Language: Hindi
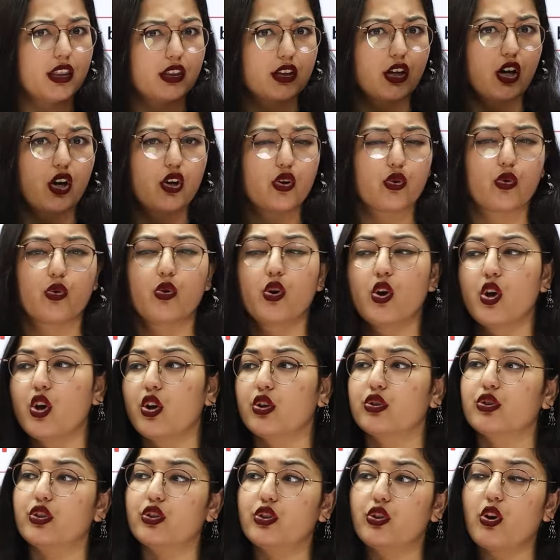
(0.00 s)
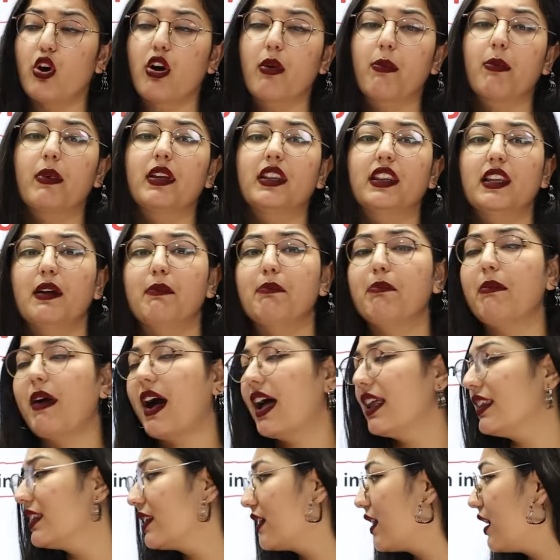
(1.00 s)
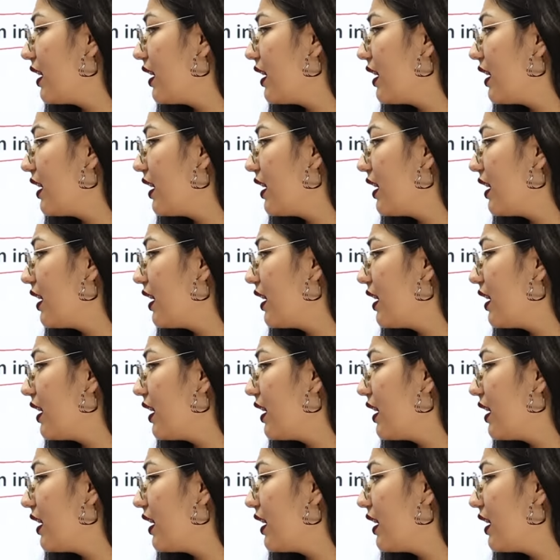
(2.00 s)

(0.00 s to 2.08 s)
मत करो तो टॉक मतलब बात